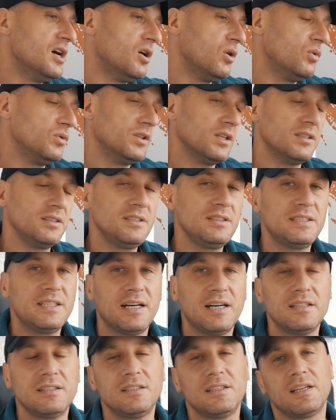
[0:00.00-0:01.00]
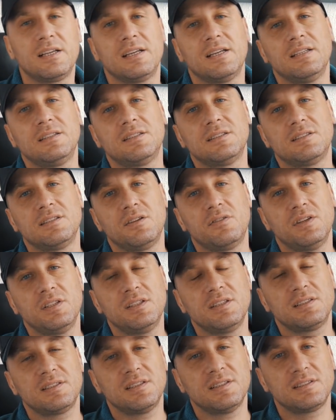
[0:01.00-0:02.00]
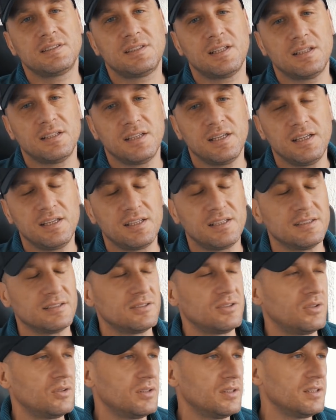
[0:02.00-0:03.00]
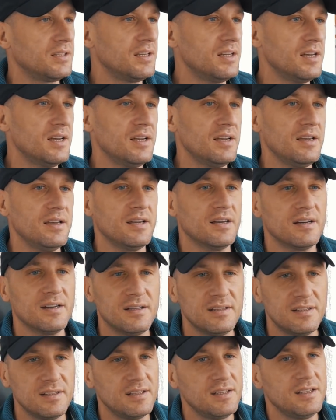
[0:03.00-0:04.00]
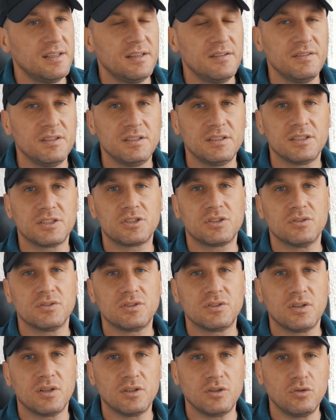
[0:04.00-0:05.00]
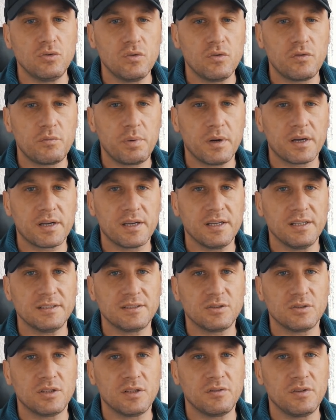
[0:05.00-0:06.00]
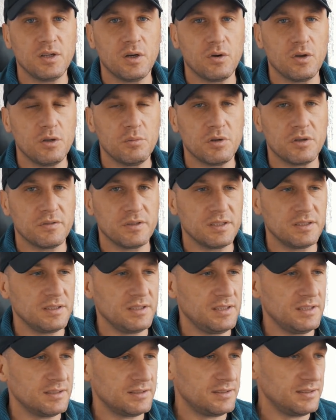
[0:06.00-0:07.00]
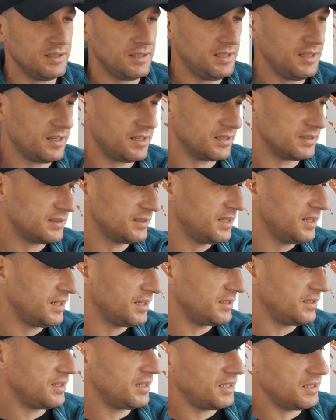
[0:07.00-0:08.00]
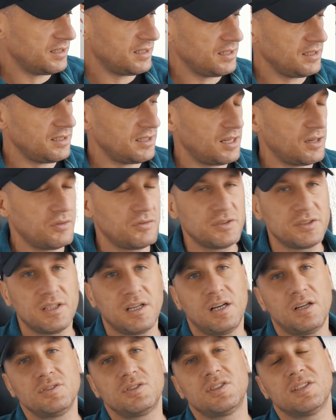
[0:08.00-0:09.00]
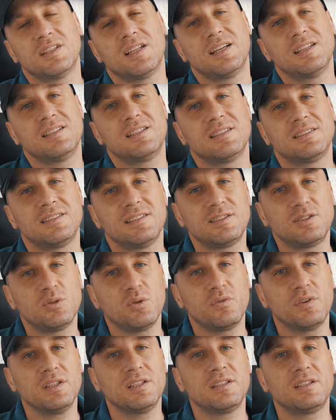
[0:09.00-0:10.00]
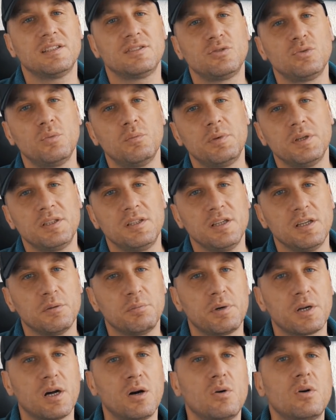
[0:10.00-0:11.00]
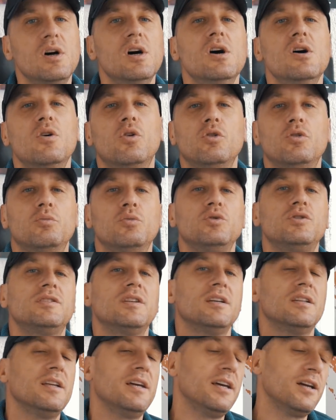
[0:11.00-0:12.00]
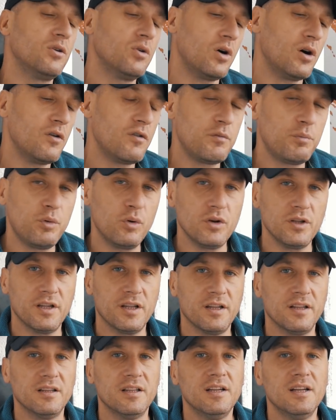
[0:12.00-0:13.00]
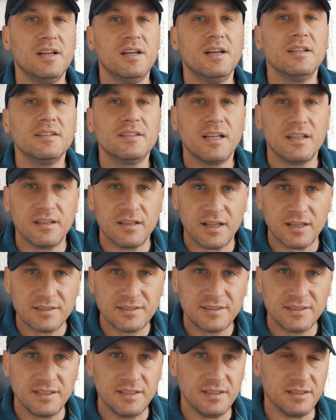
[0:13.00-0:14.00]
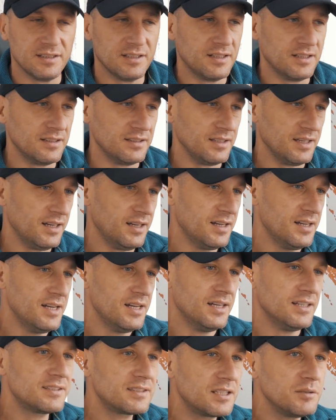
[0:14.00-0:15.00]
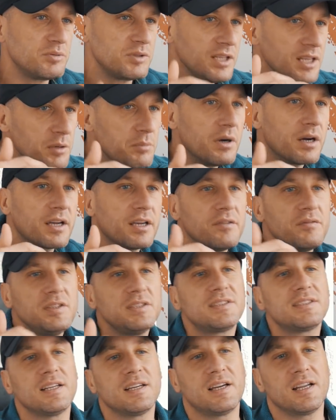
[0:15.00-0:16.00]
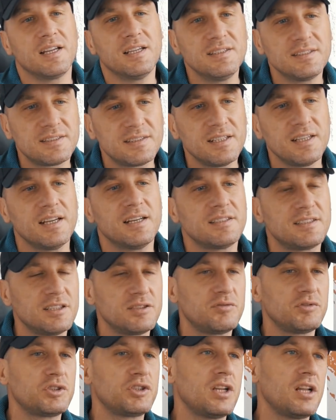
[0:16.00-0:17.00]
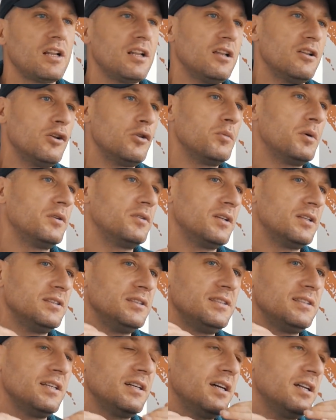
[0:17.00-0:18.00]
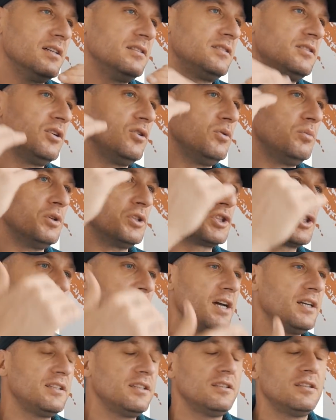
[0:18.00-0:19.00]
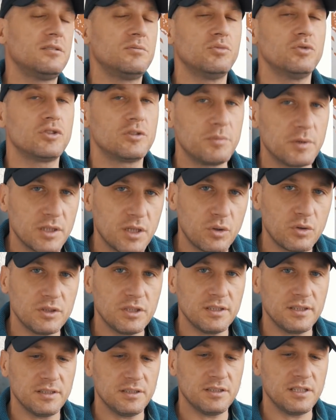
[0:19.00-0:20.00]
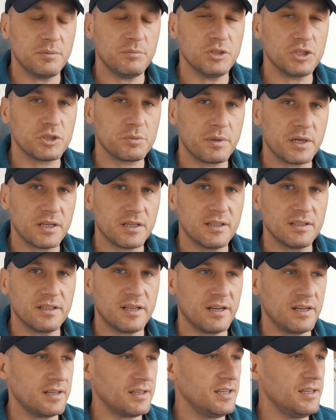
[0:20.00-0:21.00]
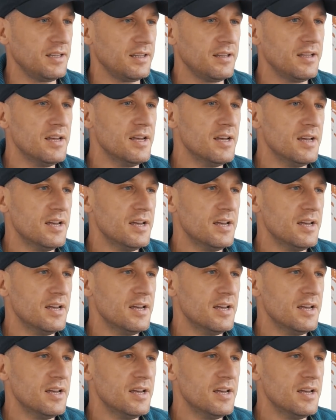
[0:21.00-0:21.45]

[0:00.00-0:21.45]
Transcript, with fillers: Und an diese andere hätte sich wenigstens dann denken sollen, ja, wenn das schon so ein Dumpfpaket ist oder wie auch immer, werde ich jetzt nicht hier riskieren, irgendeine Auseinandersetzung. Wenn er das unbedingt braucht und muss sein Ego aufpolieren, dann lasse ich ihn halt, ja. Es gibt immer gewisse Grenzen, ja, selbstverständlich, wenn man dann diese Grenze überschreitet, dann muss man auch de dementsprechend reagieren.